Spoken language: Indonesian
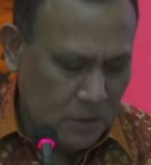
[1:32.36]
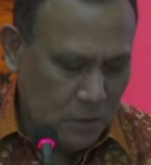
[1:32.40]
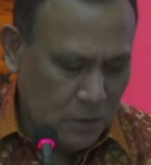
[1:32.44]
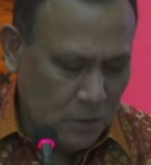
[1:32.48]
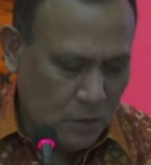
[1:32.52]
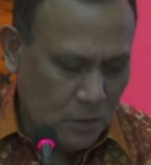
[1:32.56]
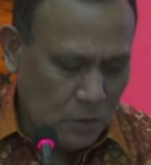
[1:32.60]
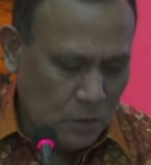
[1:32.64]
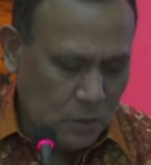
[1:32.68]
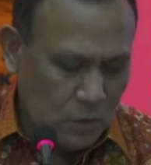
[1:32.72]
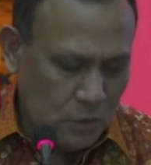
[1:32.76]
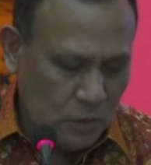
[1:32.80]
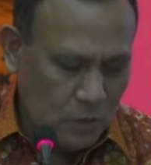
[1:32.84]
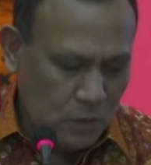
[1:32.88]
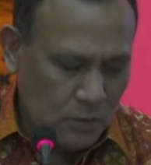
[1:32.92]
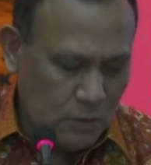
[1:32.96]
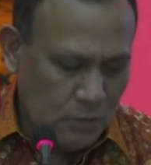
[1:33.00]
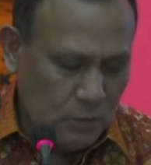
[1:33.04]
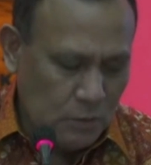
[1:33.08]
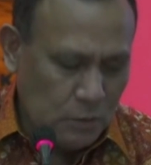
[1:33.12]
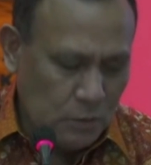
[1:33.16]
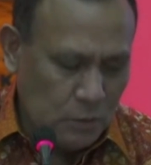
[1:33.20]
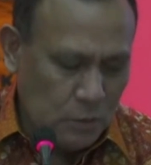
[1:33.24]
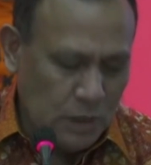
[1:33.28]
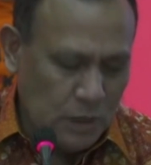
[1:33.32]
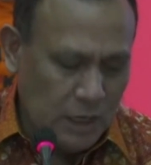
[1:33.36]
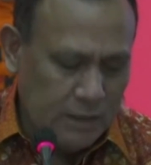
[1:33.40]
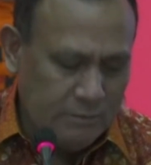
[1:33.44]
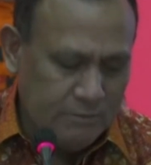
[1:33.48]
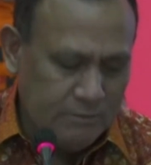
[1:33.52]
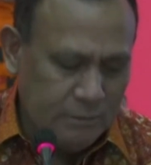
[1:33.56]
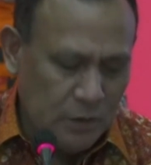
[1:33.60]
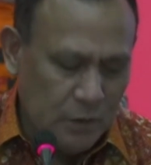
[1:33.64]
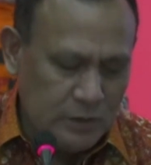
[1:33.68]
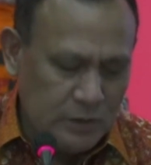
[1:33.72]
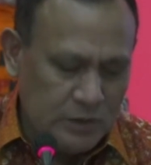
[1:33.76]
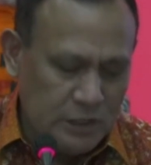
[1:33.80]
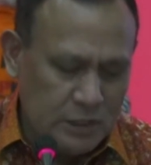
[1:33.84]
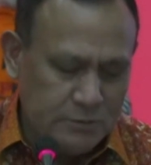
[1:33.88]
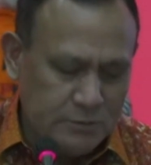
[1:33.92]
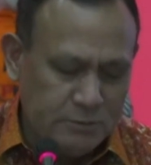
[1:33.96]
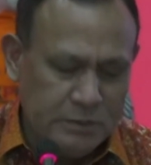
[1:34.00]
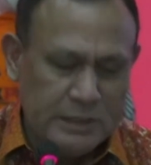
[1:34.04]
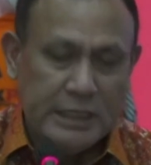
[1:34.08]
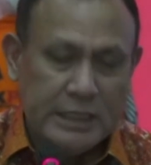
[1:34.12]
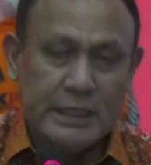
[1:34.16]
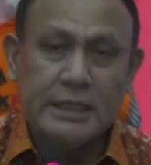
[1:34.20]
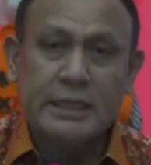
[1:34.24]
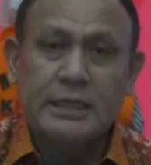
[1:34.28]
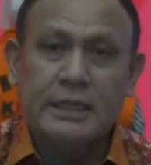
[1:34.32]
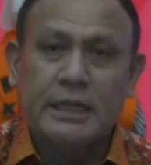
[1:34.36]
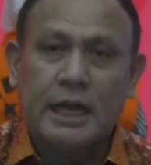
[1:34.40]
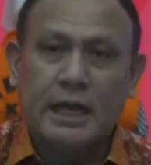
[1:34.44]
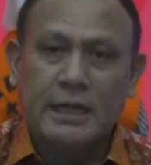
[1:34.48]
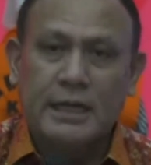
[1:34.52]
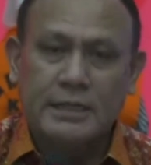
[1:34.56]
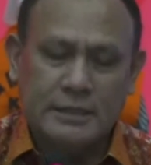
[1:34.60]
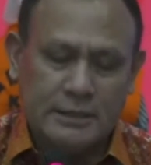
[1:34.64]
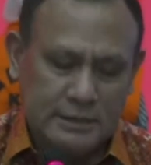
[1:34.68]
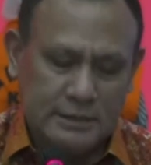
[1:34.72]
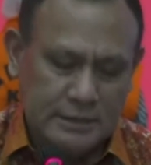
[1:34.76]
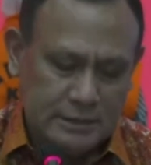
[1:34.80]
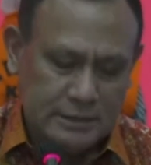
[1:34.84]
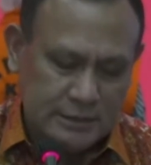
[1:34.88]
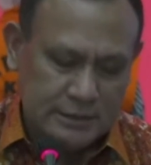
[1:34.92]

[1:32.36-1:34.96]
Untuk kebutuhan proses penyidikan,